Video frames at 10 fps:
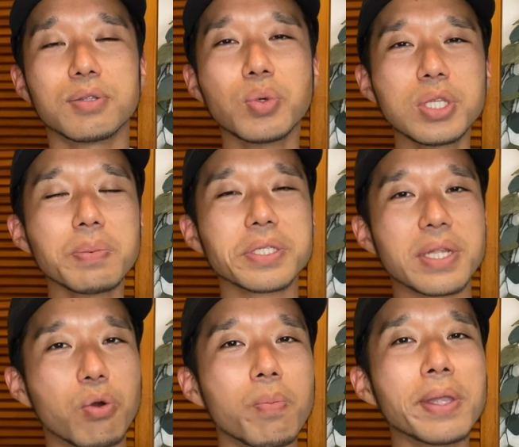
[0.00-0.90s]
どうしてもです
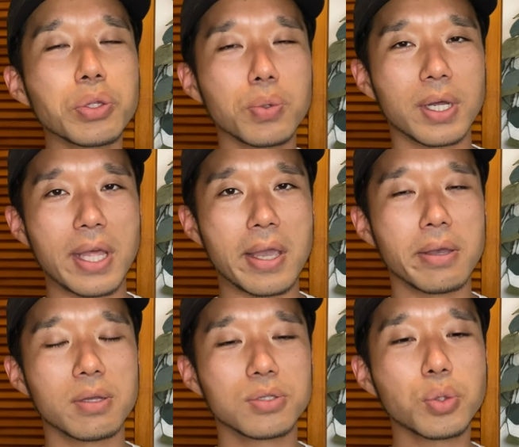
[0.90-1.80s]
ね、コメントとか
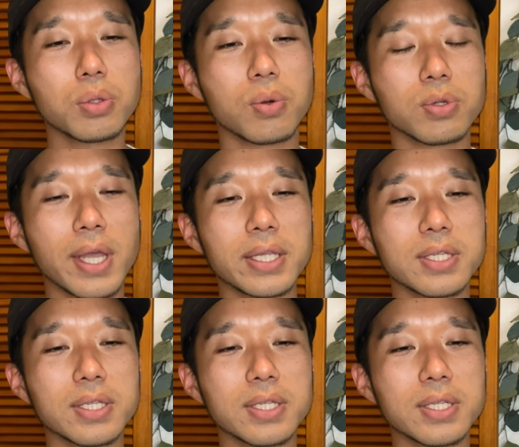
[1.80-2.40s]
で、ちょっと答